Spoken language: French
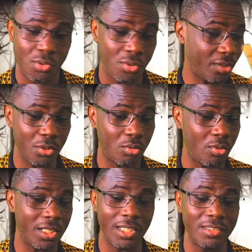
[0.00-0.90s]
Ceux qui
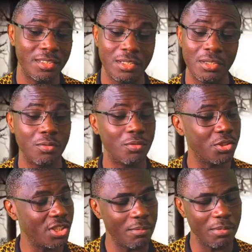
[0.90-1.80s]
croient en la Trinité ne
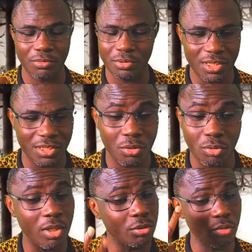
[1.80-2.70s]
vont jamais vous dire
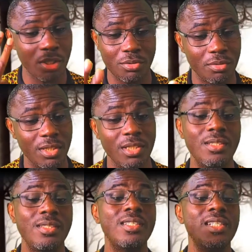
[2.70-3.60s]
qu'ils croient en trois dieux.
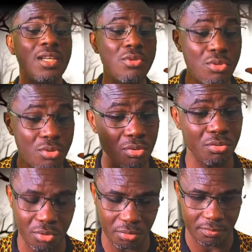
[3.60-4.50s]
Ils disent qu'il y a un
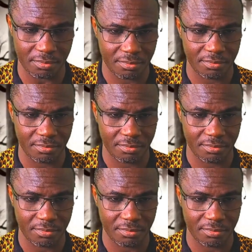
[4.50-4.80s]
seul Dieu,